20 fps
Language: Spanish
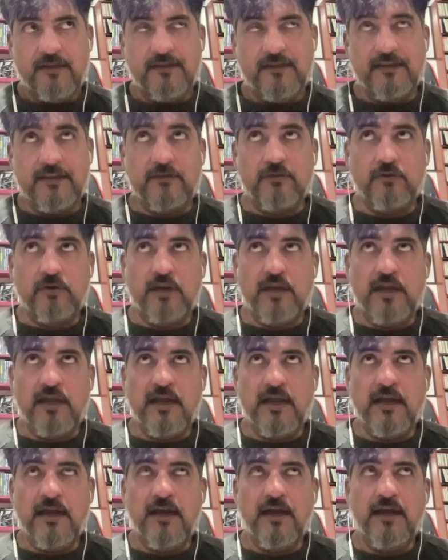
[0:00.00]
tanto
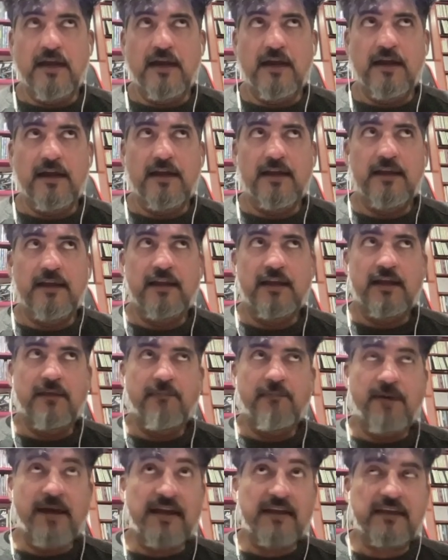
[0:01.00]
la,
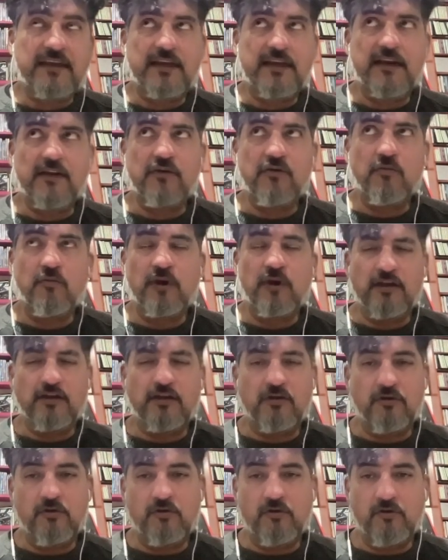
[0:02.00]
página como la
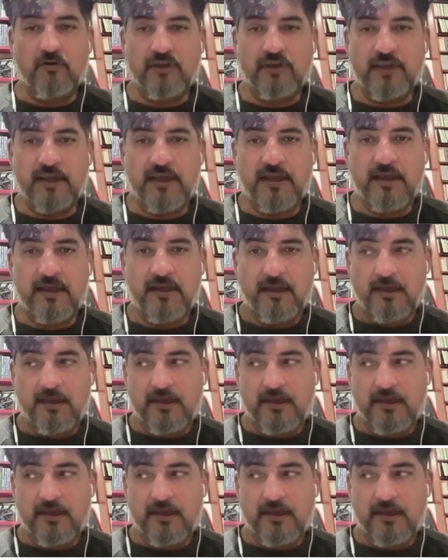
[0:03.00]
cronología,